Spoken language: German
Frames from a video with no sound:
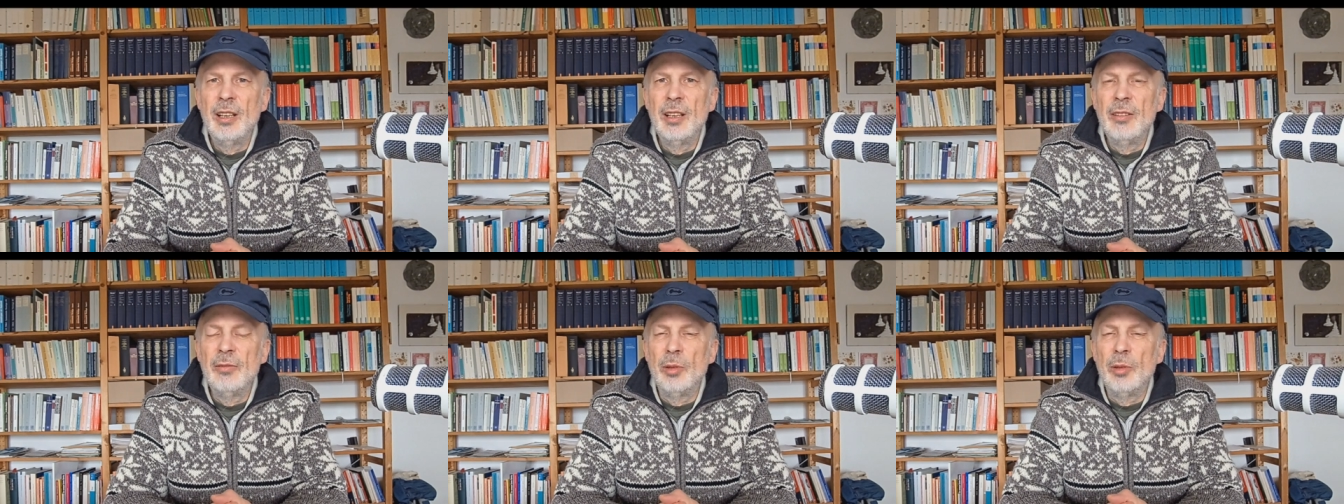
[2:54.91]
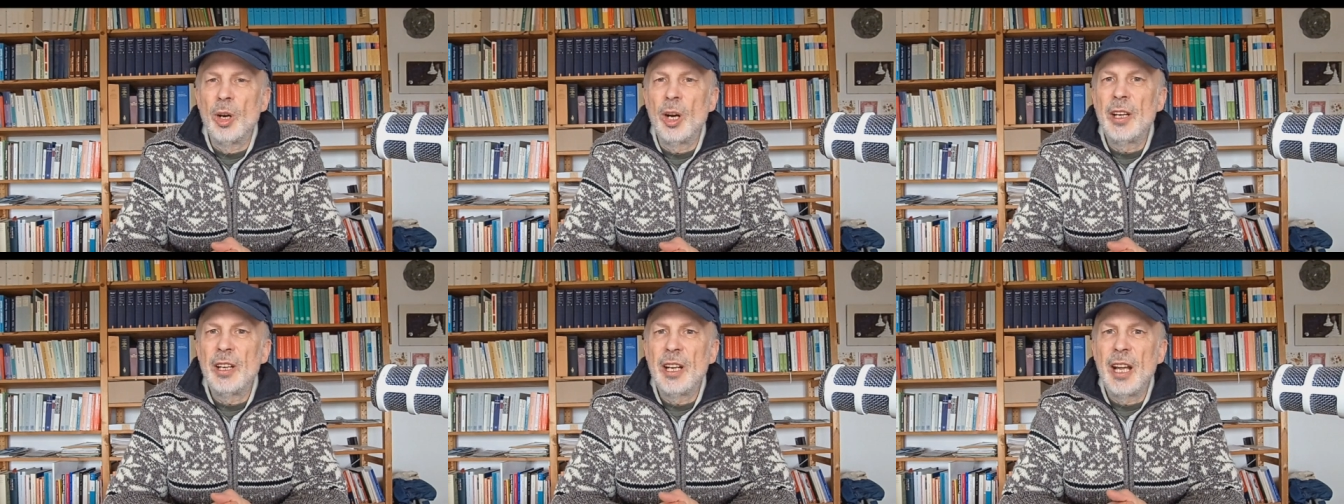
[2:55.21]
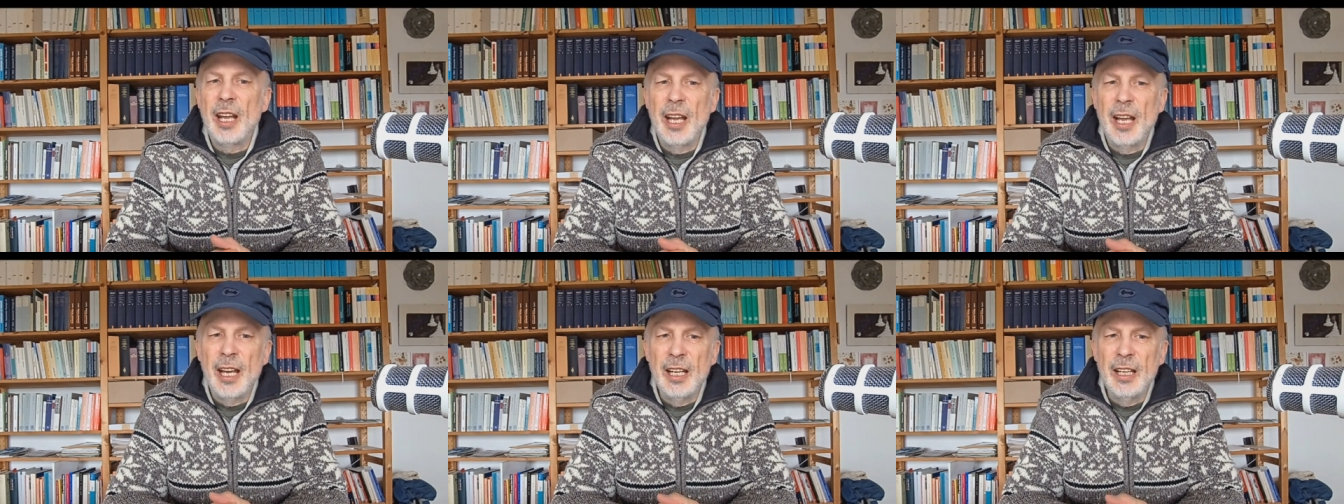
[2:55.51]
woran er
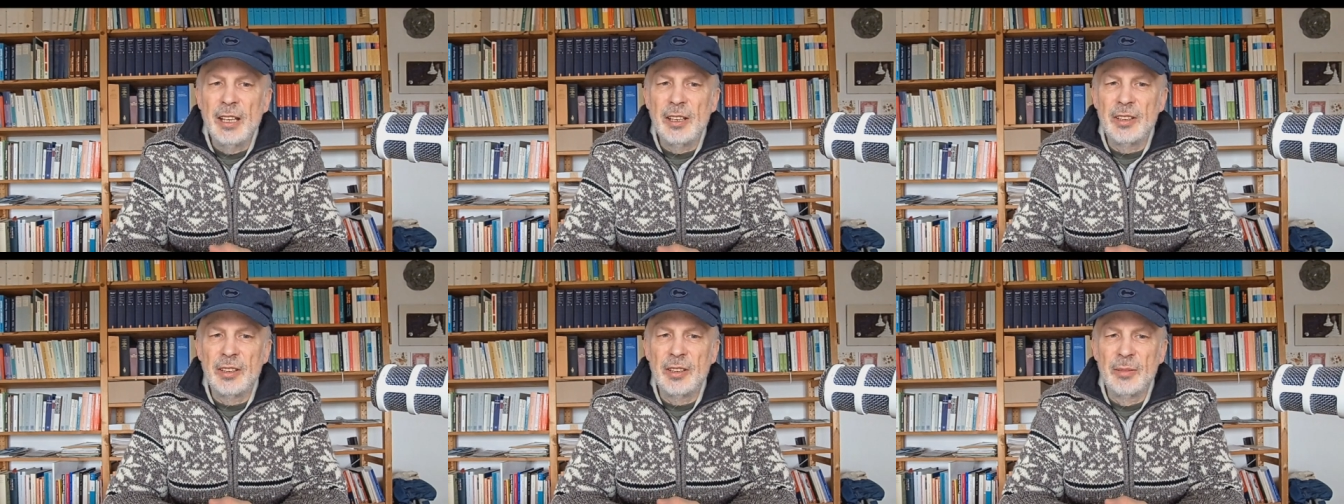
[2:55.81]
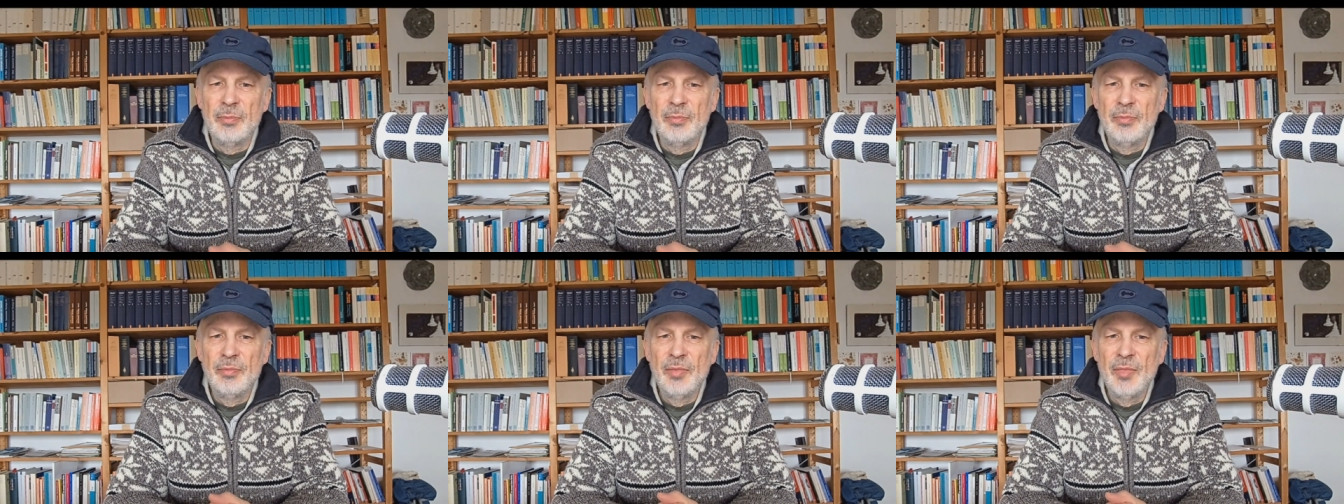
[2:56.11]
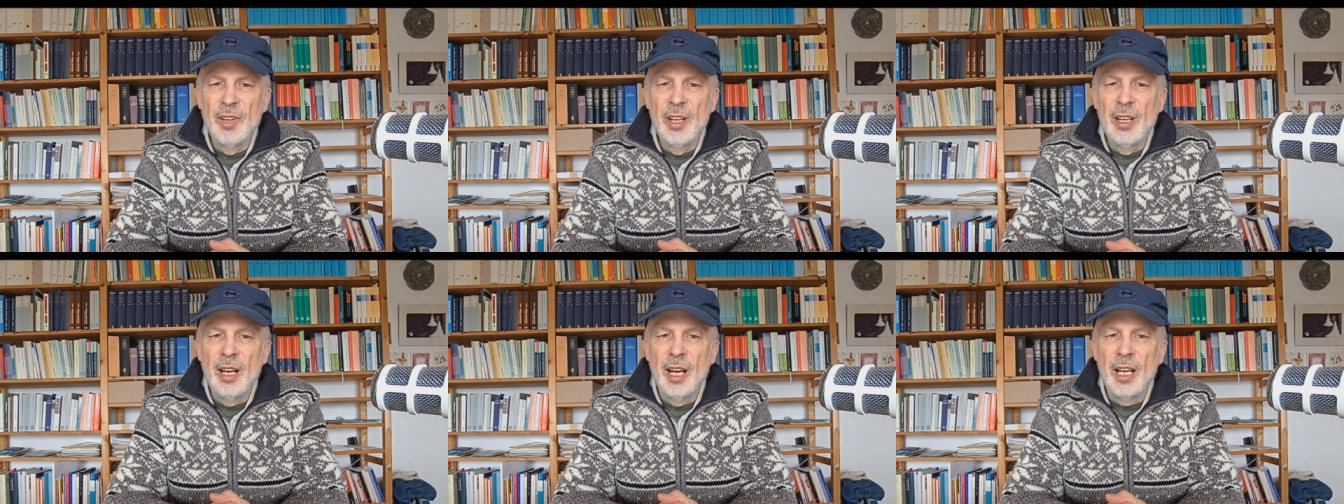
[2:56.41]
hängt
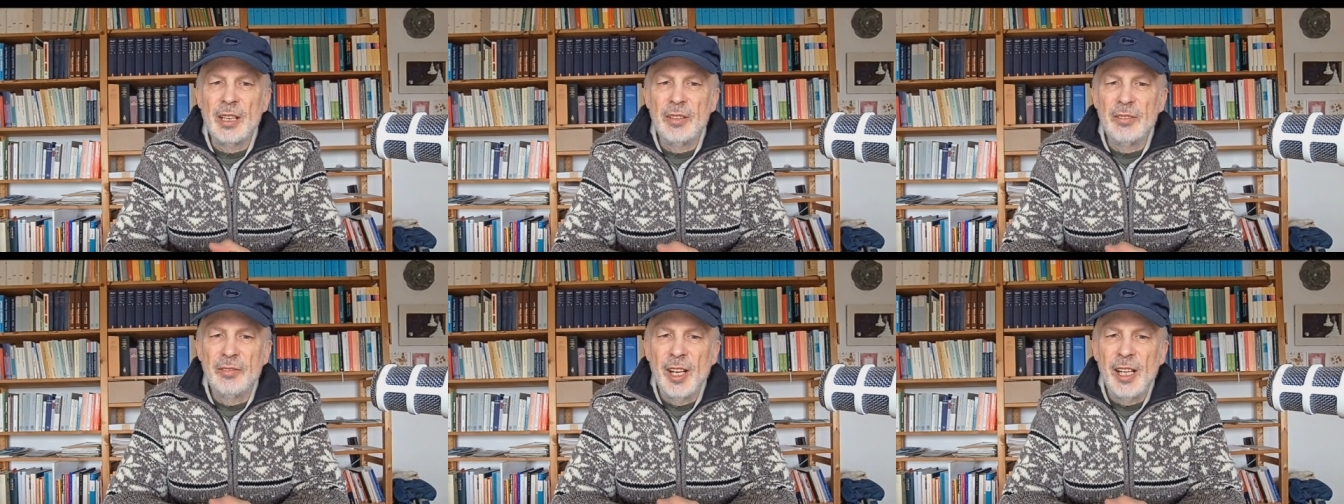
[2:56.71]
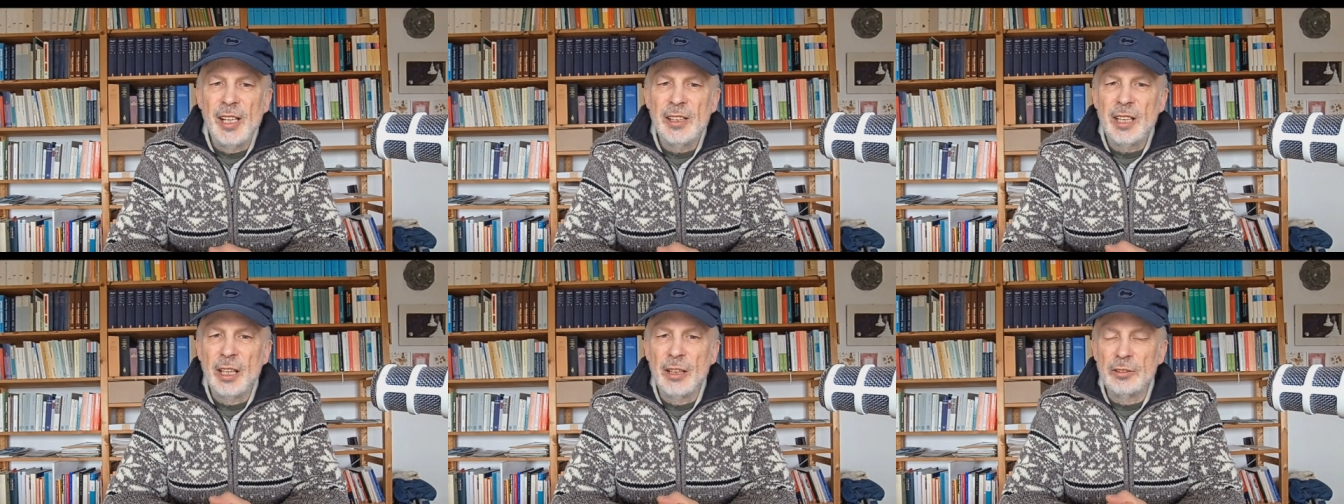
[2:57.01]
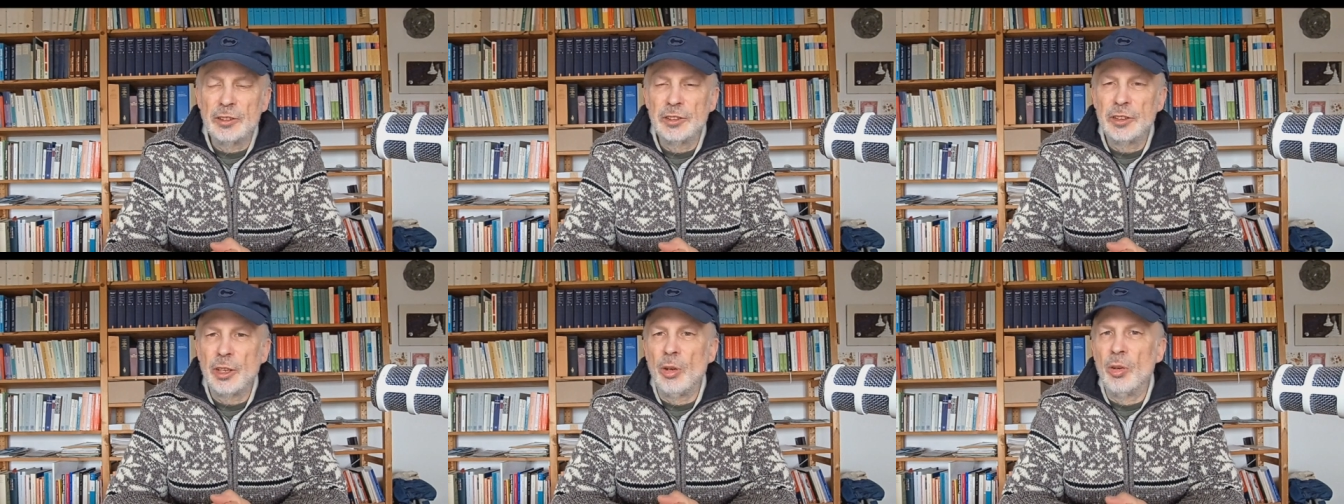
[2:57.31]
eine
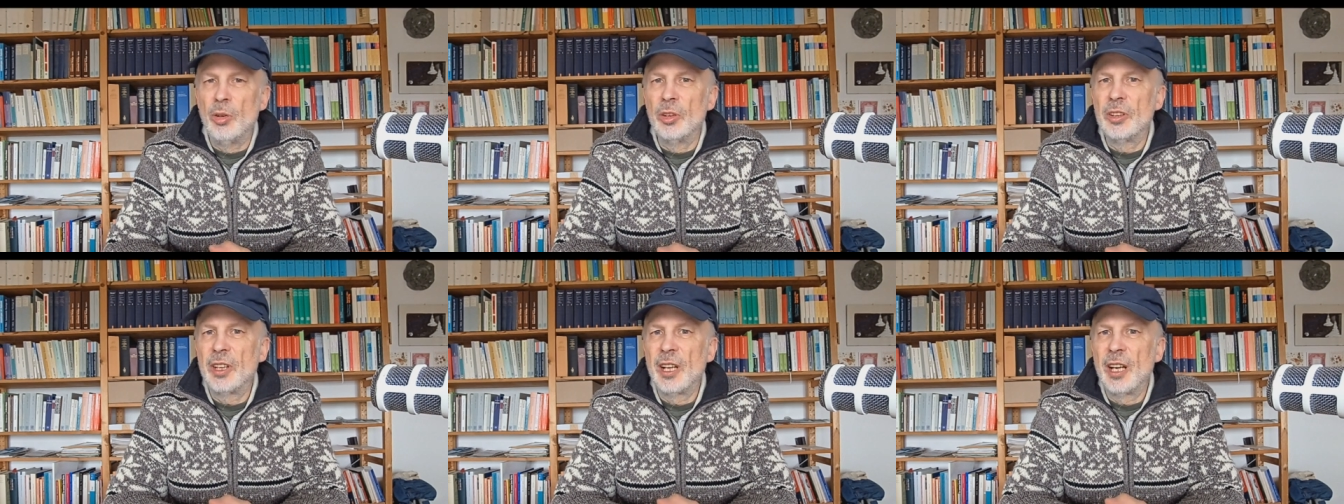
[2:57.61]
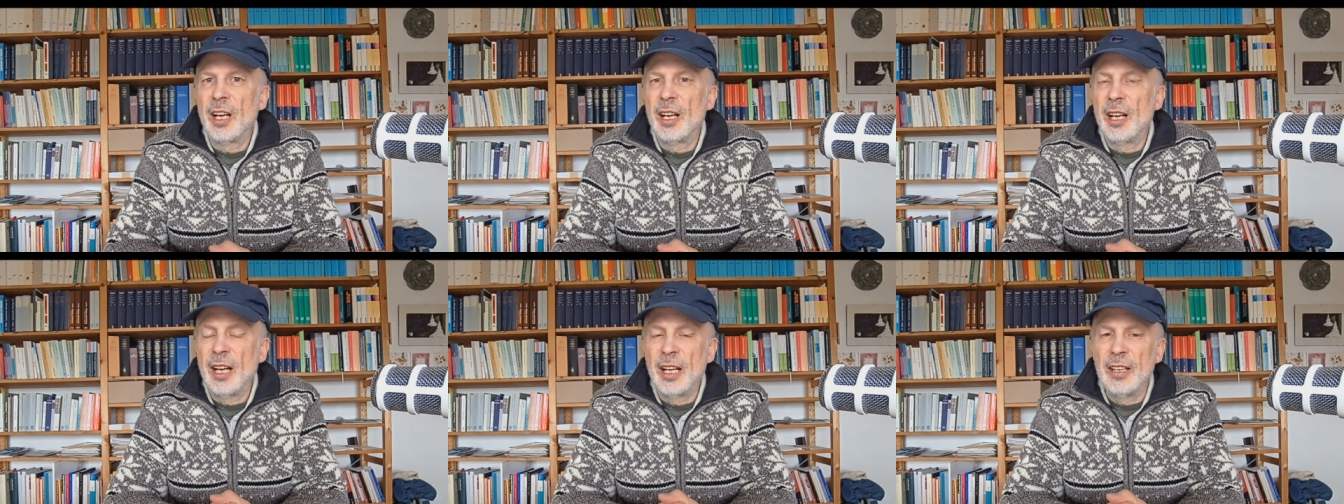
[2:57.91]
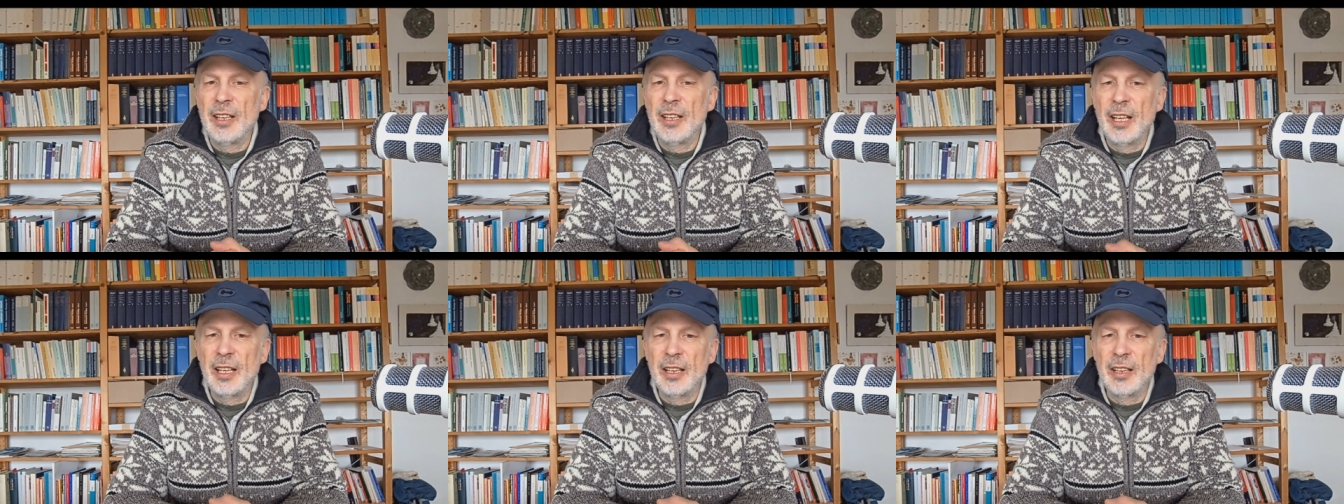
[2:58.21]
Weltanschauung, der er
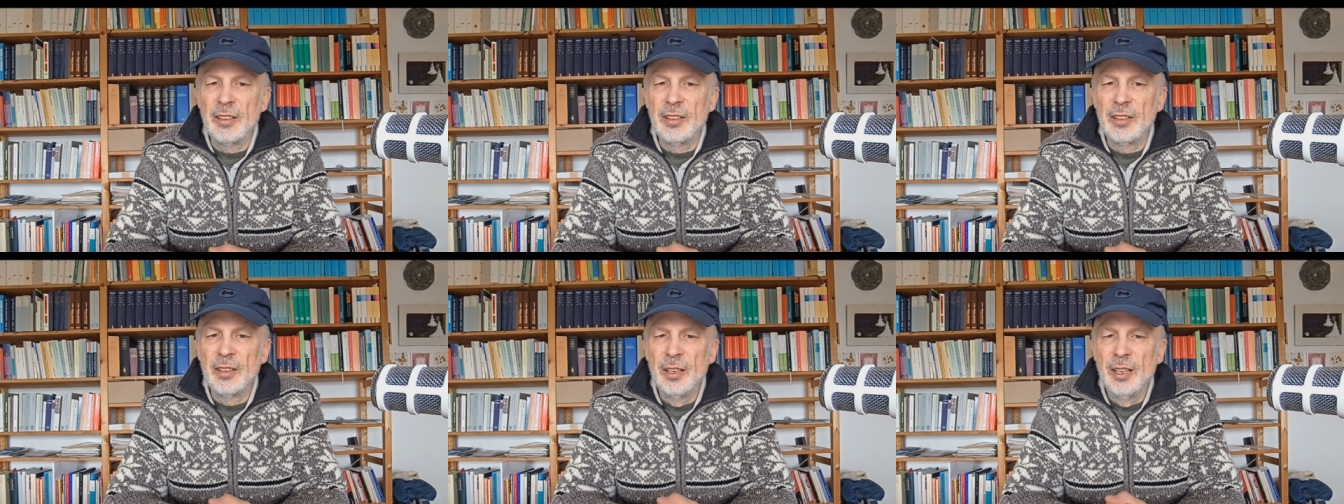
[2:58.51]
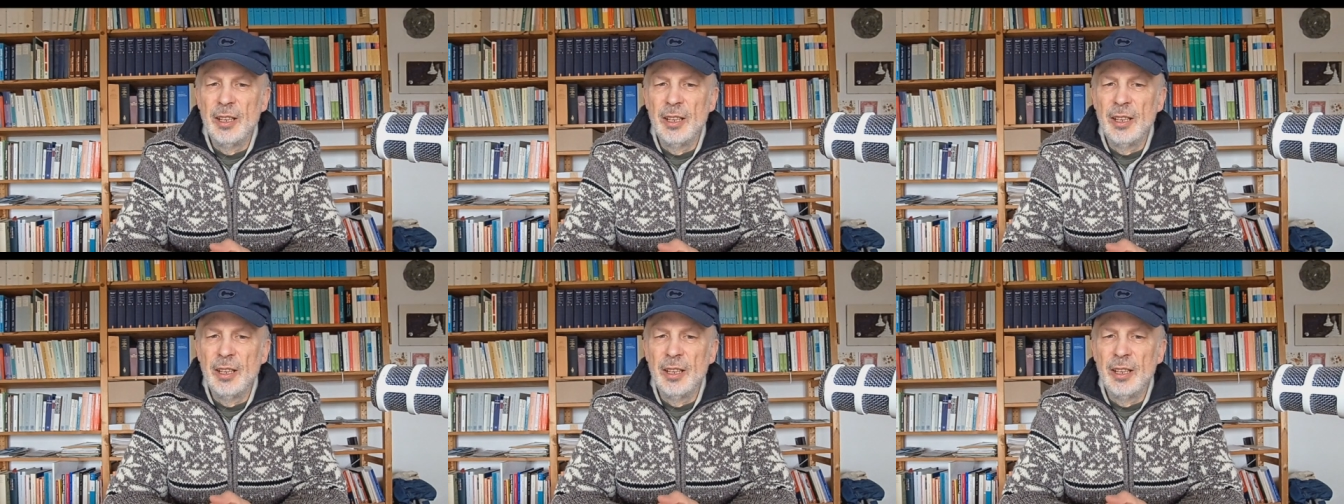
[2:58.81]
anhängt,